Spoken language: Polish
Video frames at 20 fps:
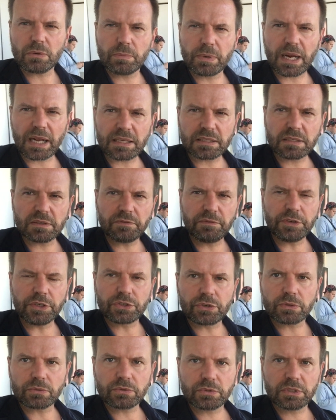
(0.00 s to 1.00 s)
obrazy
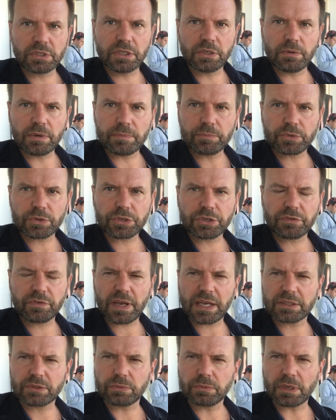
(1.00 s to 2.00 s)
wiszą tyłem do
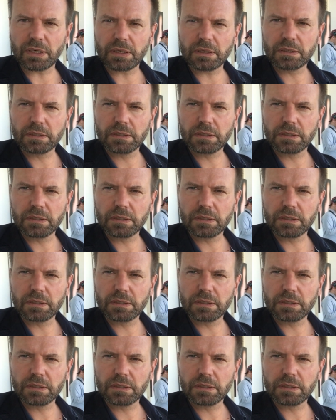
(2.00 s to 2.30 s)
światła?